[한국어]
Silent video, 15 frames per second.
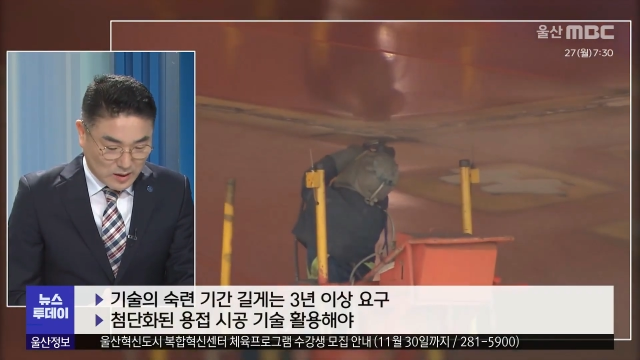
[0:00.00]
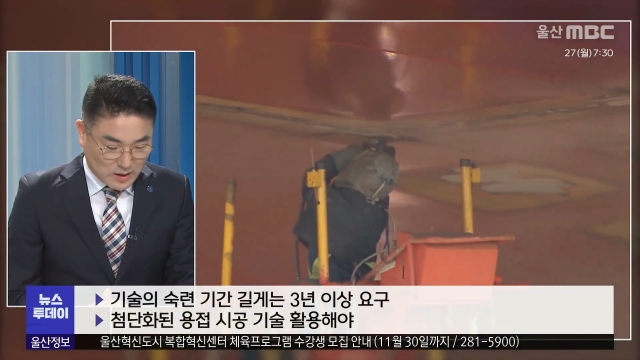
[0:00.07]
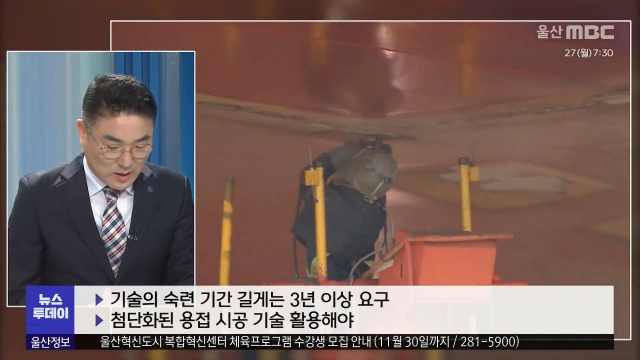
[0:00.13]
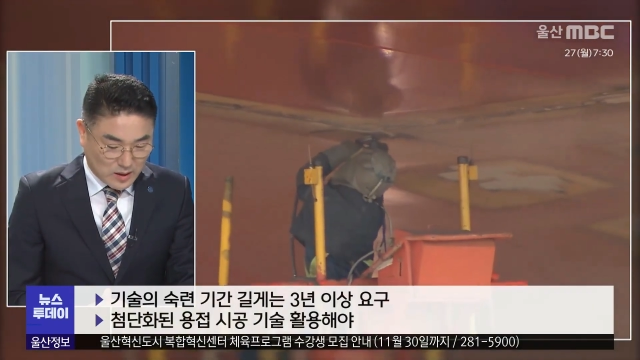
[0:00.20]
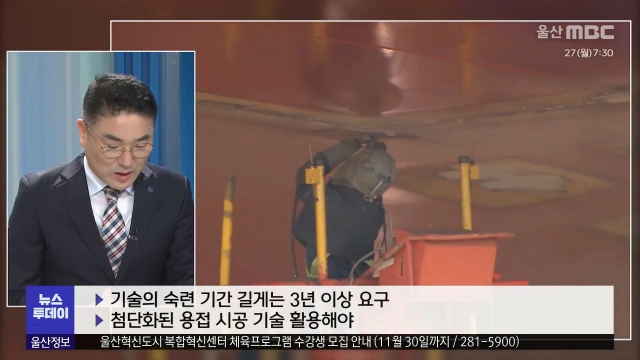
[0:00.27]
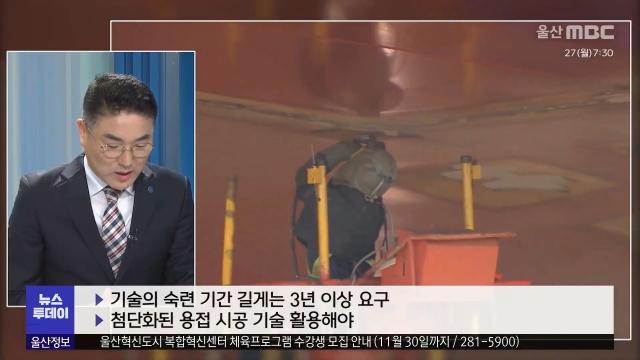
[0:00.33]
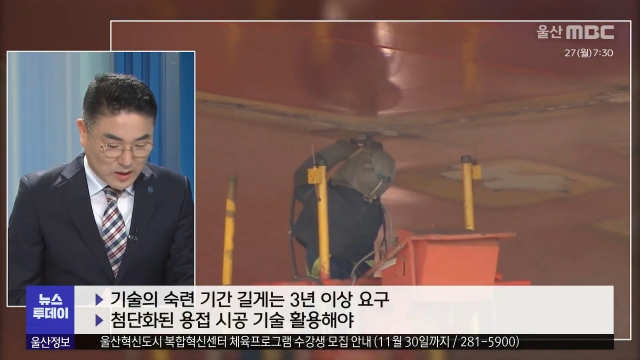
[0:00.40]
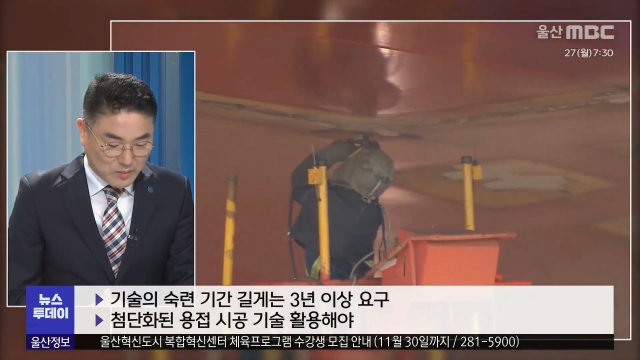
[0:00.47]

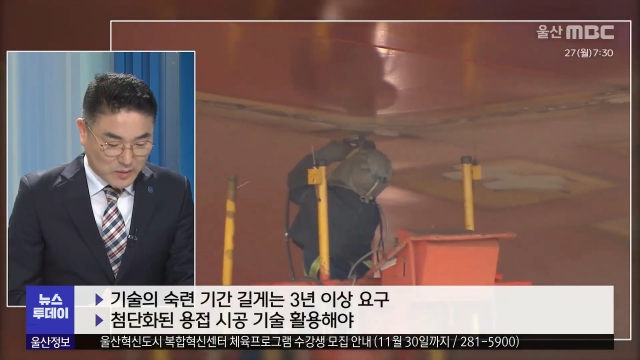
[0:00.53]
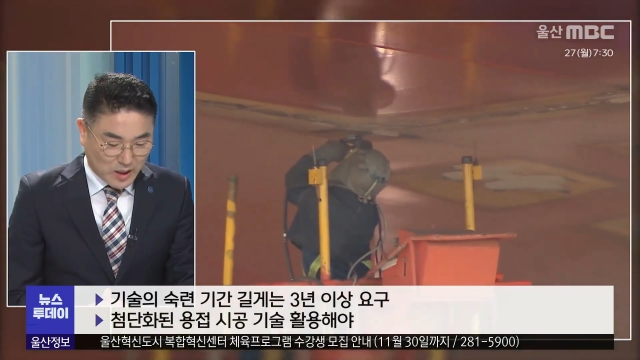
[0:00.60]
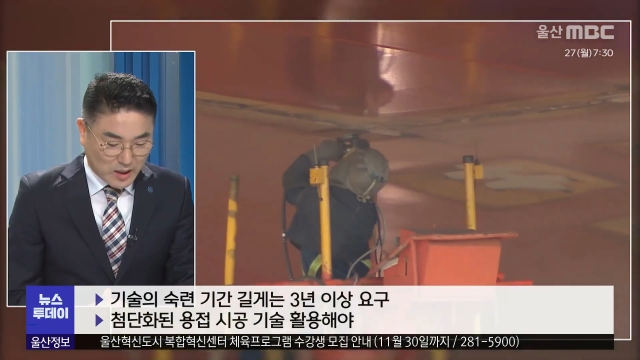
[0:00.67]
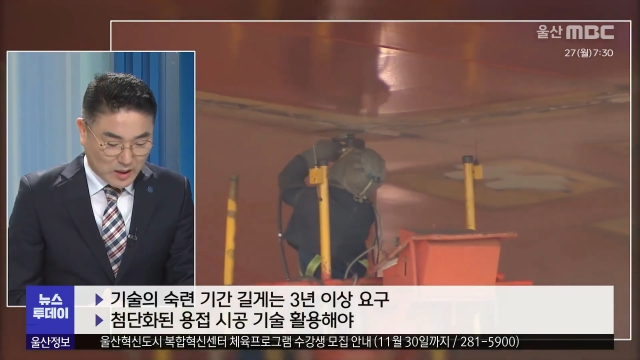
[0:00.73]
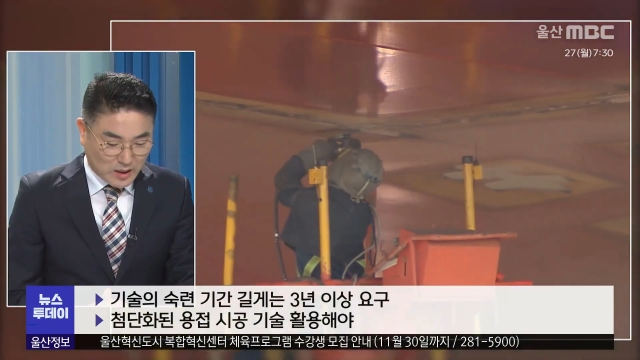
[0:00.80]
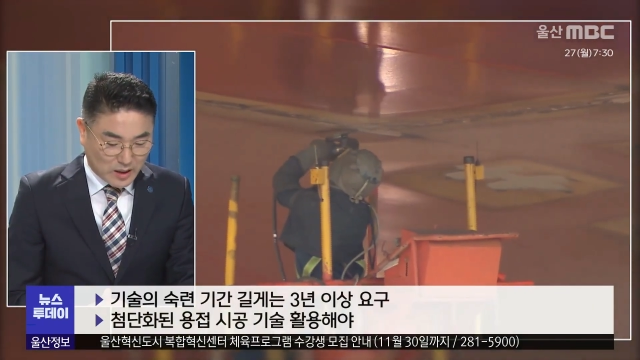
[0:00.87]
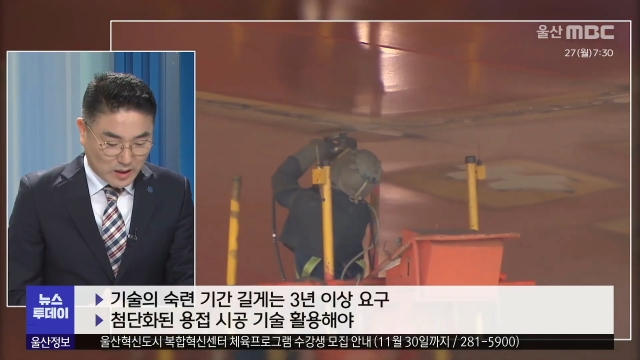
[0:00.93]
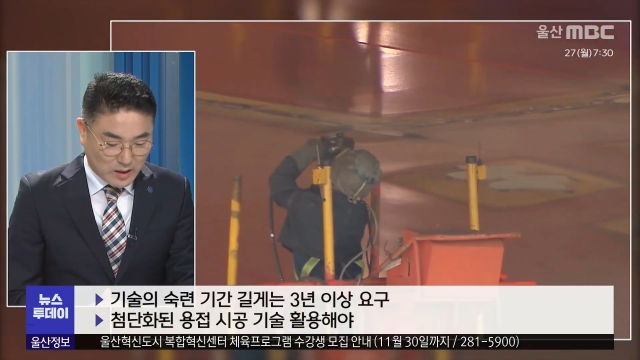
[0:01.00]
특히
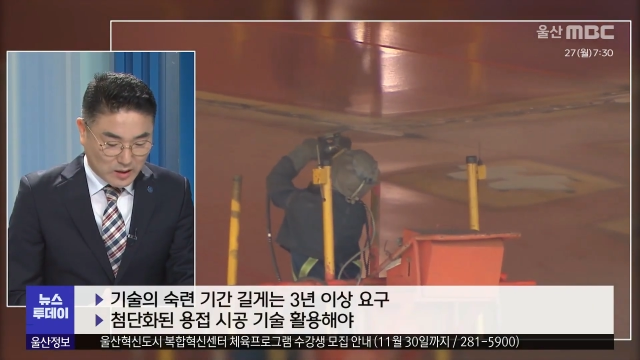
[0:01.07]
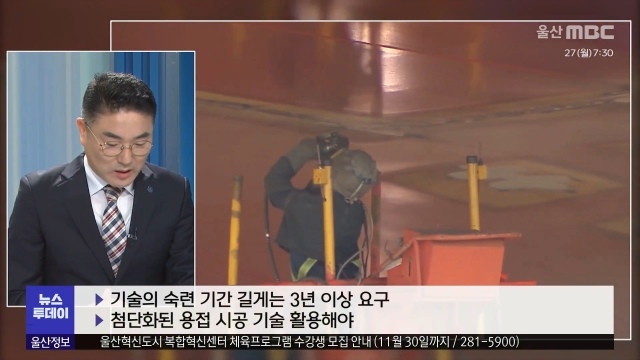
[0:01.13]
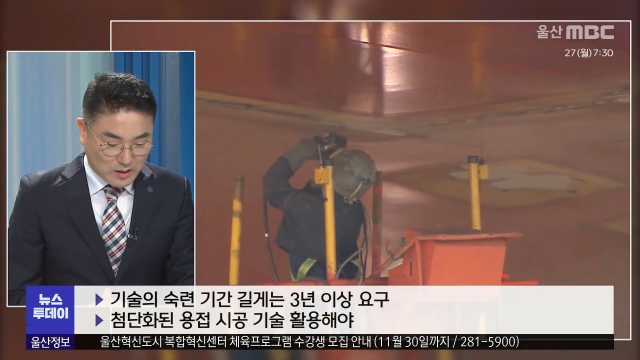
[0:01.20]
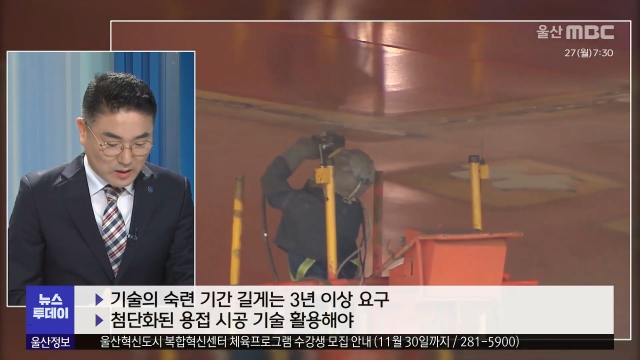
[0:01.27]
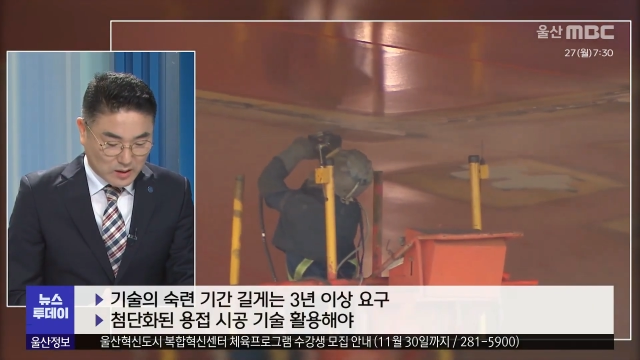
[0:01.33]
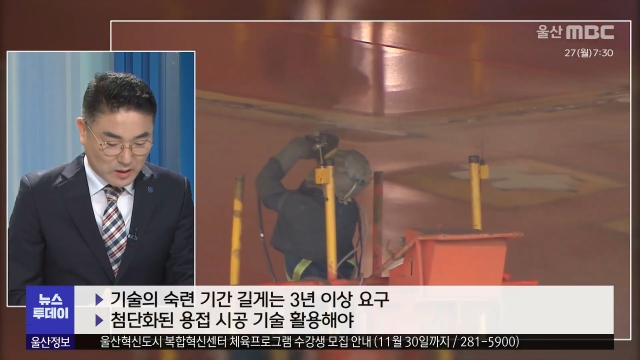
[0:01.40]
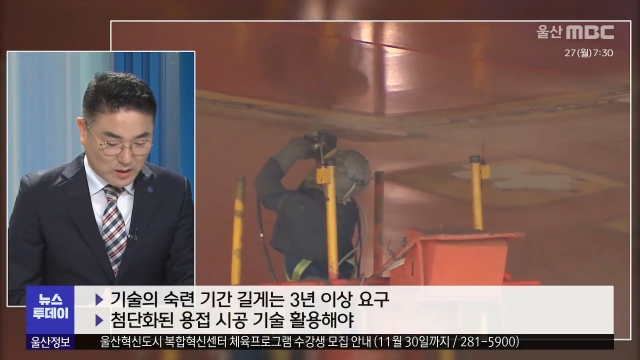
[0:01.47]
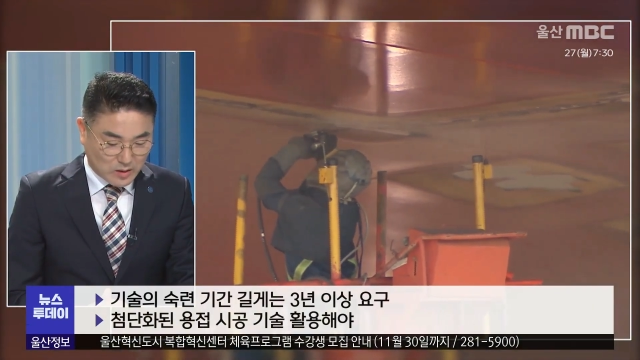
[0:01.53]

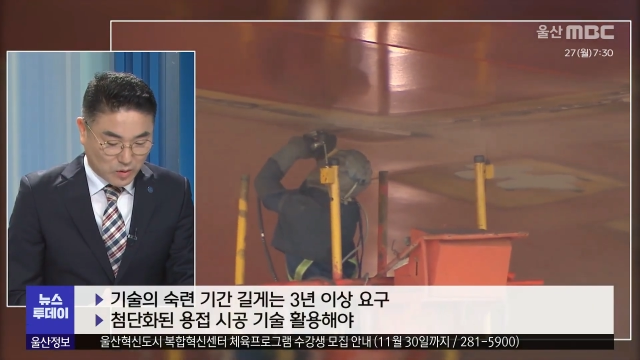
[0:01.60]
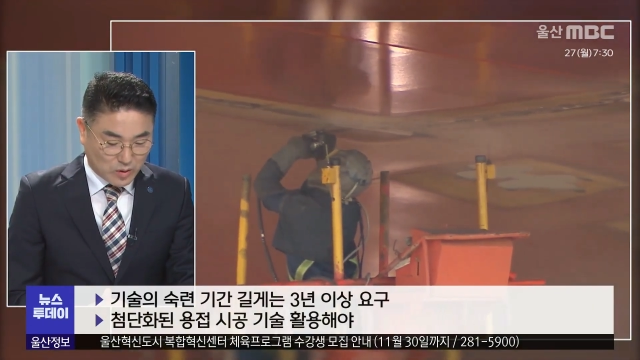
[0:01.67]
첨단화된 어,